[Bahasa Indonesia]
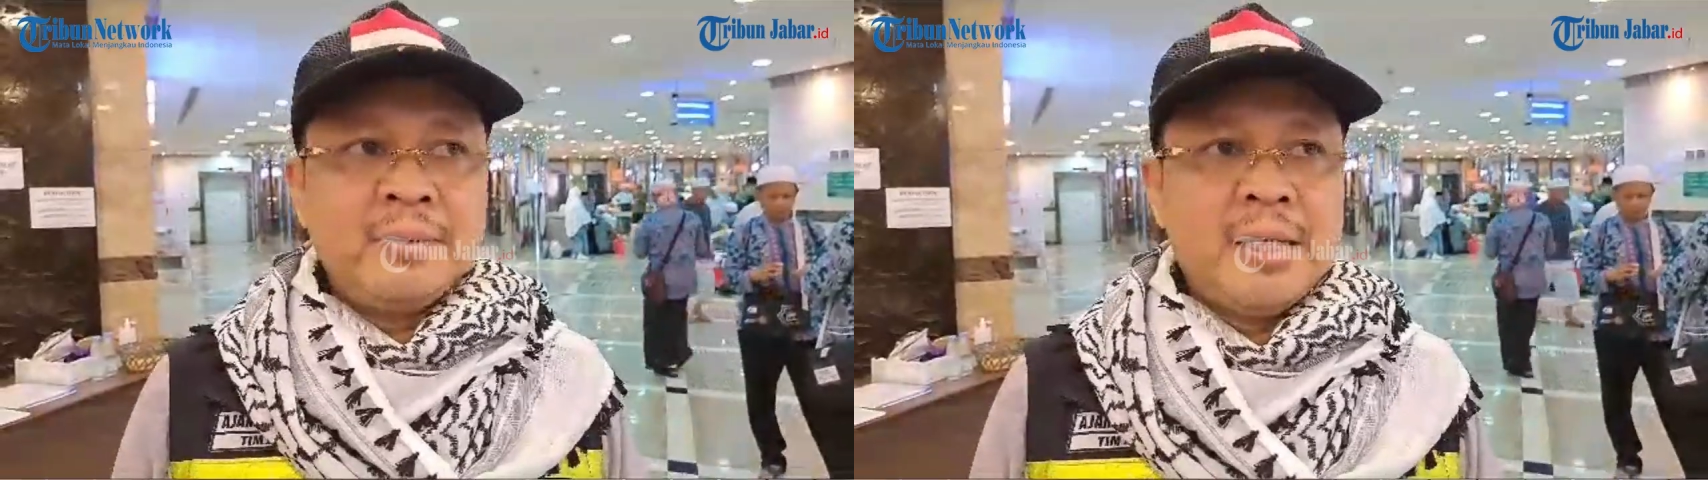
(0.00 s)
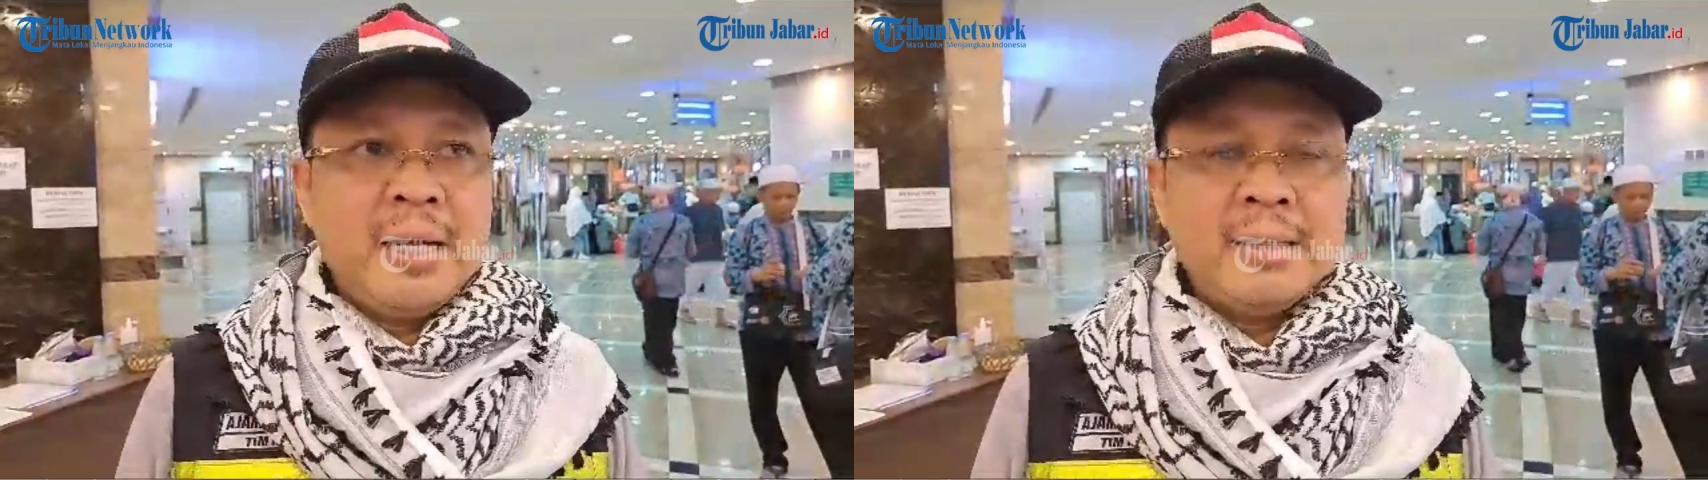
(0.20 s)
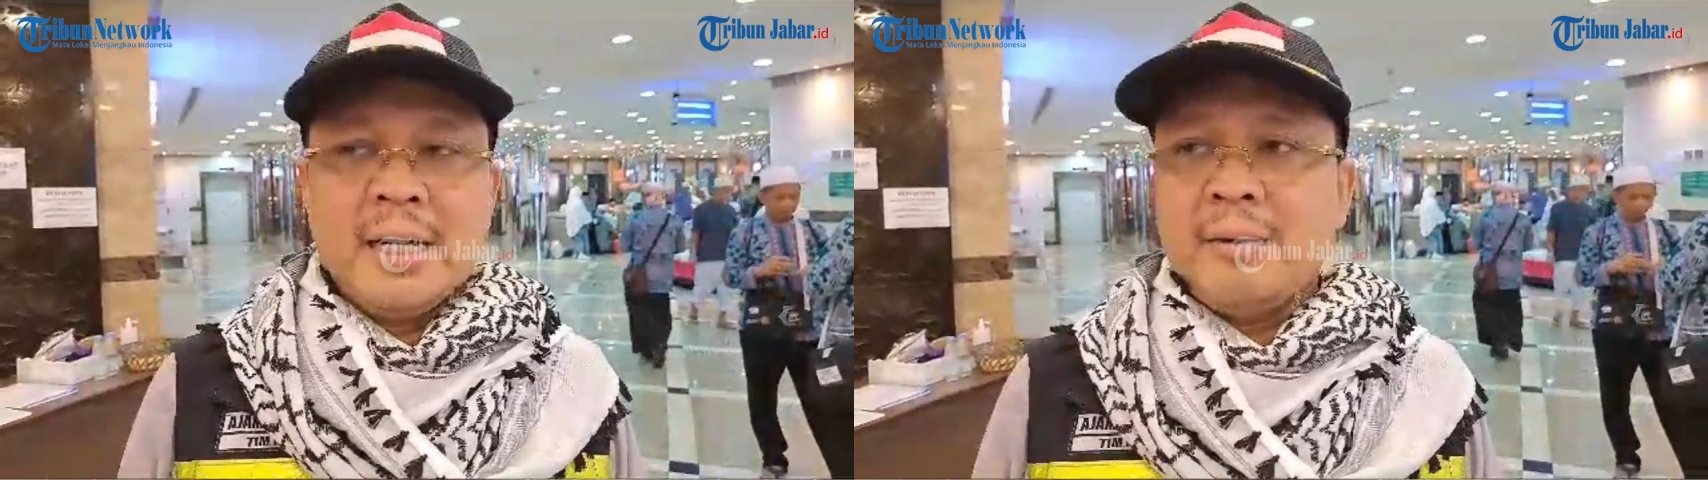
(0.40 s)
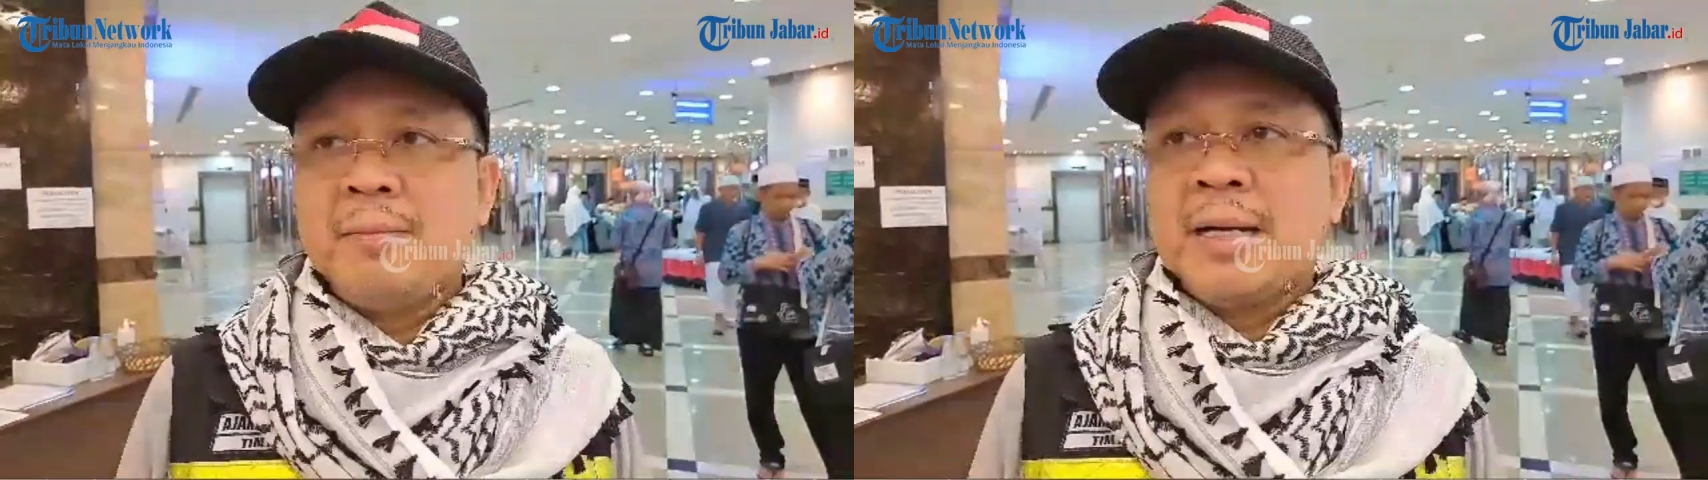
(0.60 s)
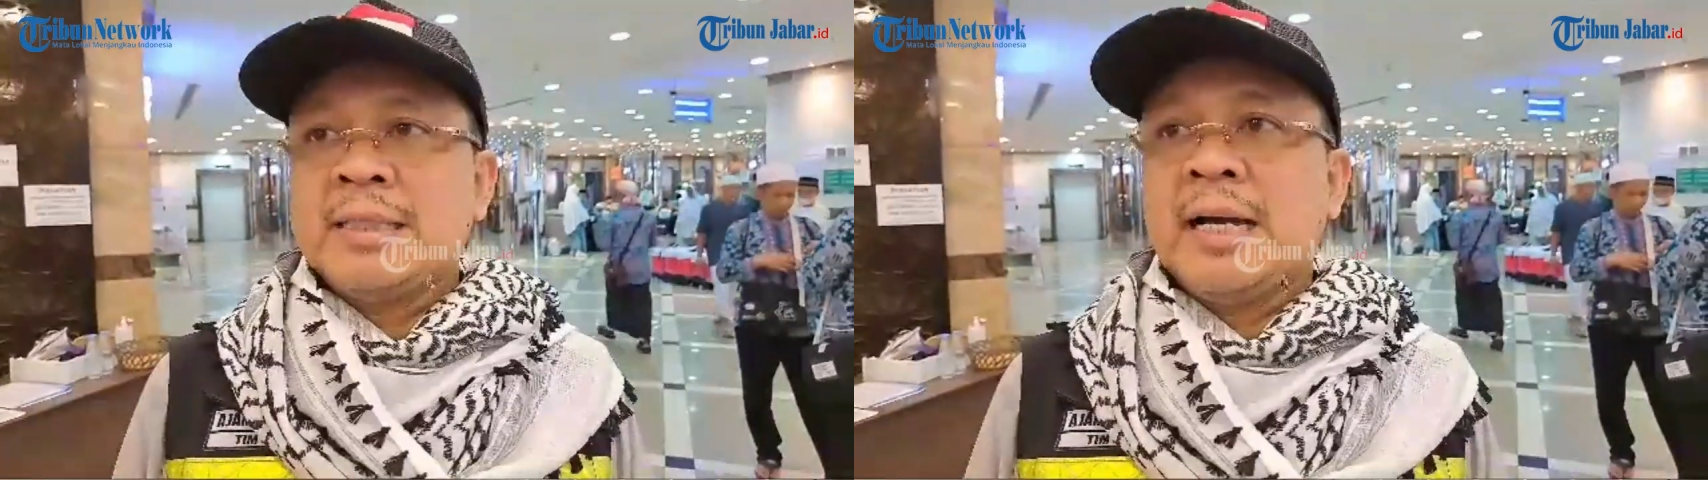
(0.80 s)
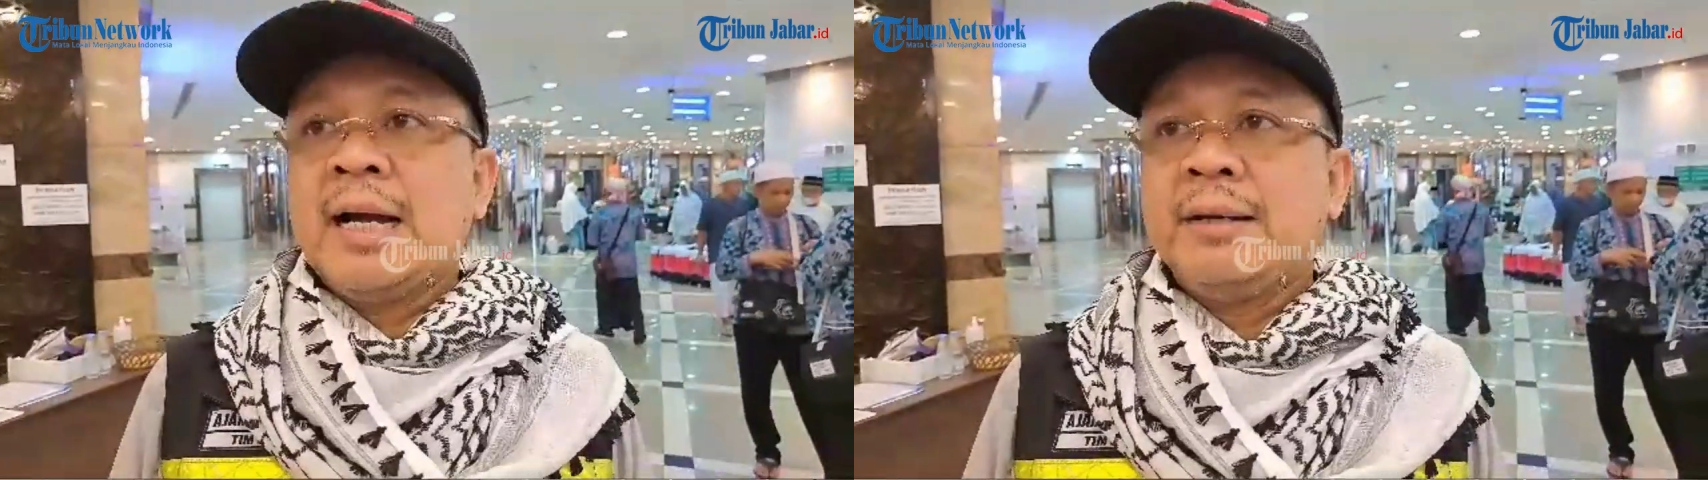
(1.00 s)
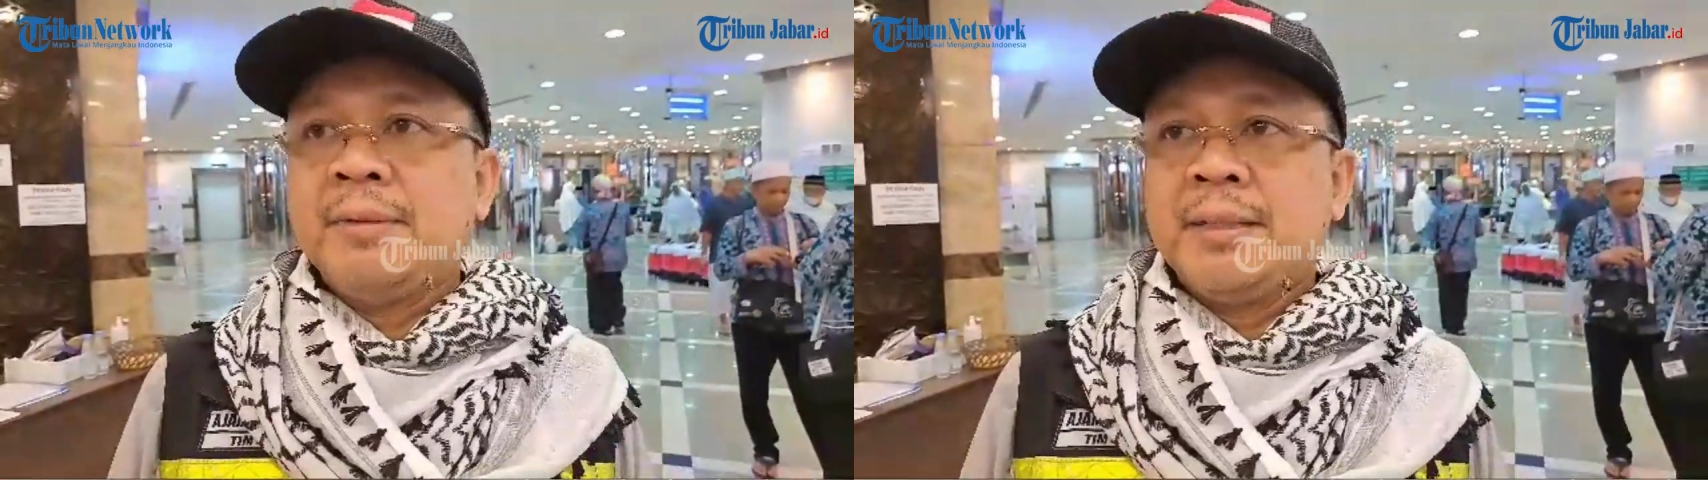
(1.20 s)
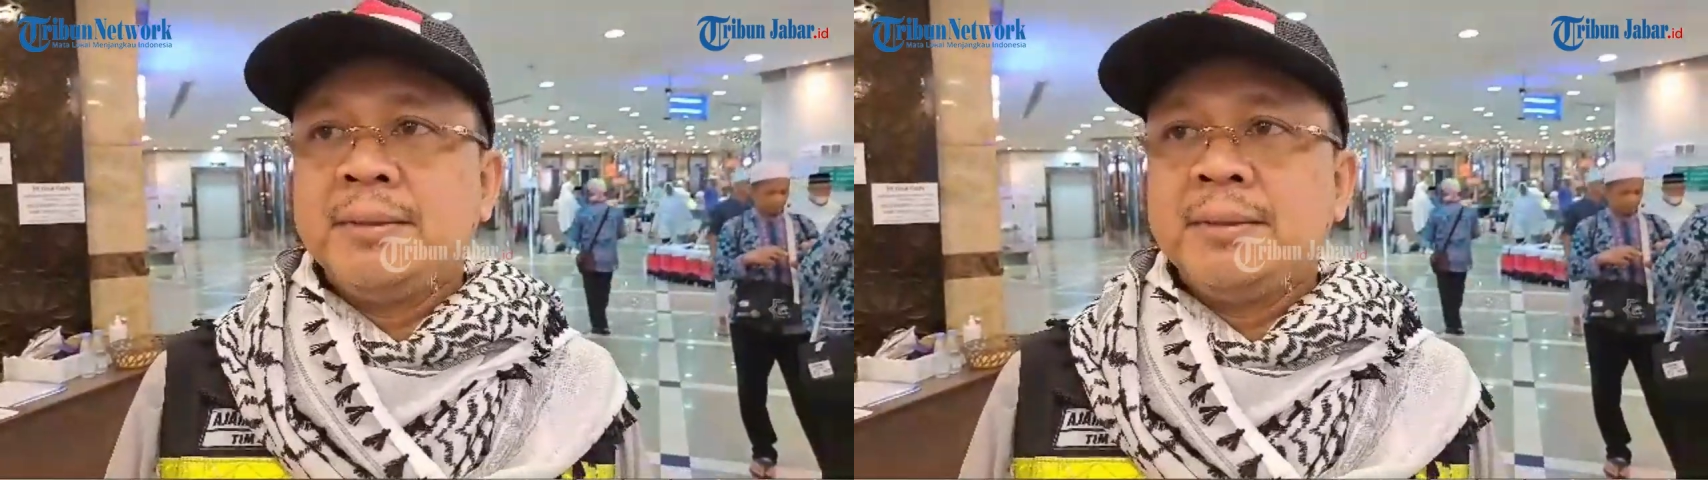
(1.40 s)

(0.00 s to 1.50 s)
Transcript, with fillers: ya jangan memaksakan